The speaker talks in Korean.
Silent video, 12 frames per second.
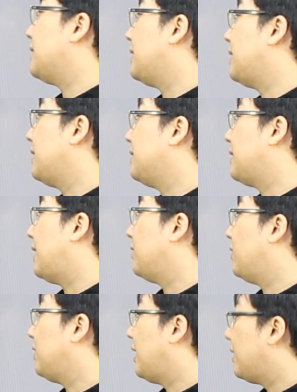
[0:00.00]
나타내는
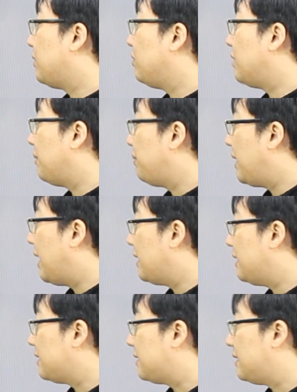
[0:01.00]
단어 예술가
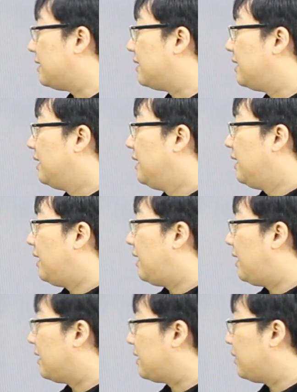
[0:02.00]
피아니스트
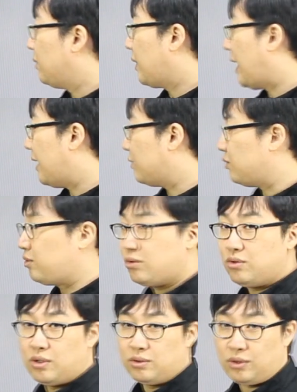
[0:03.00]
아, 그리고 가수
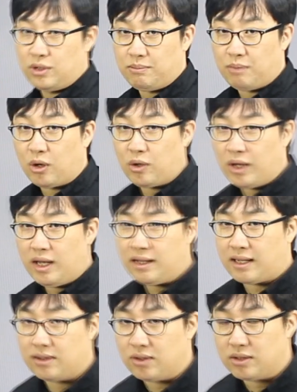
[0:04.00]
축구선수 이런 몇
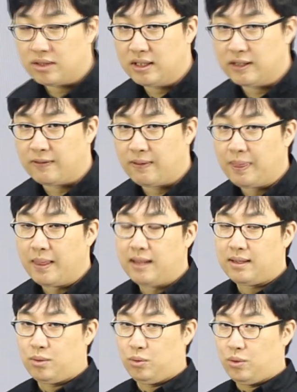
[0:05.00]
개의 단어들은
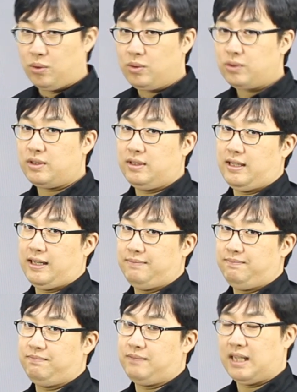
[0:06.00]
공용으로 쓴다
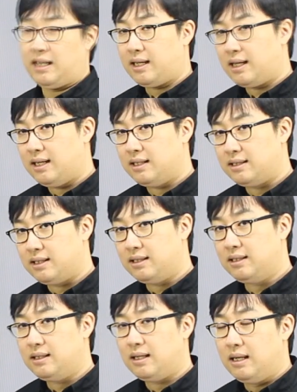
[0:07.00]
자,
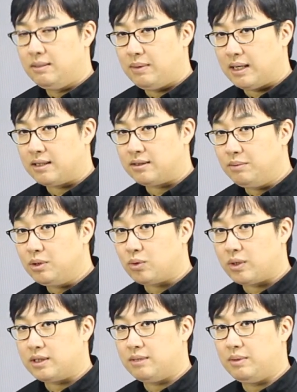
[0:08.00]
헷갈리지는 말았으면
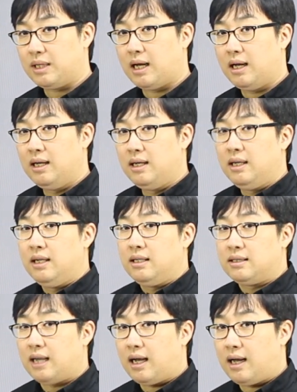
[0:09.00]
좋겠습니다.
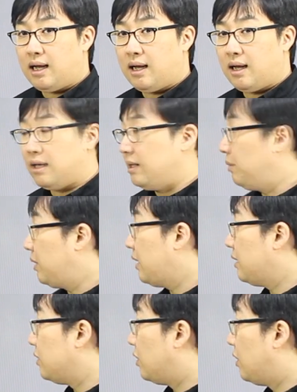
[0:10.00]
자,
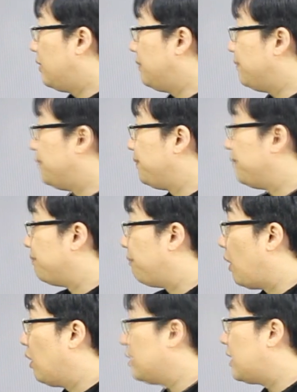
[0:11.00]
이번에는요,
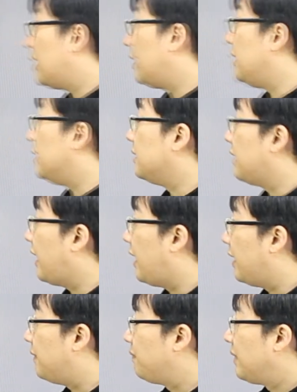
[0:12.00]
음, 명사가
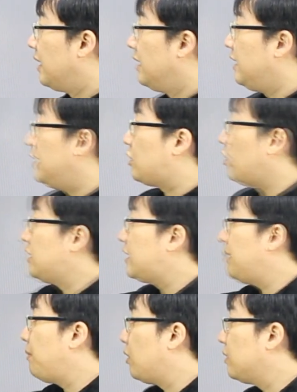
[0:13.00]
있는데, 이
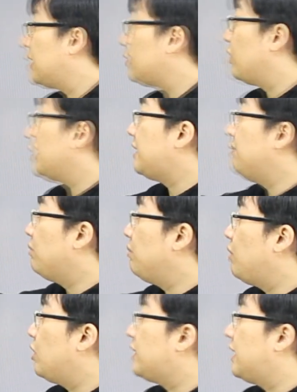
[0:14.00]
전체 명사 중에
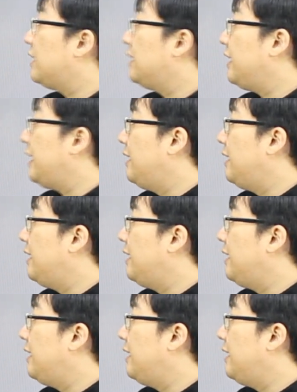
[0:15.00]
신분 명사는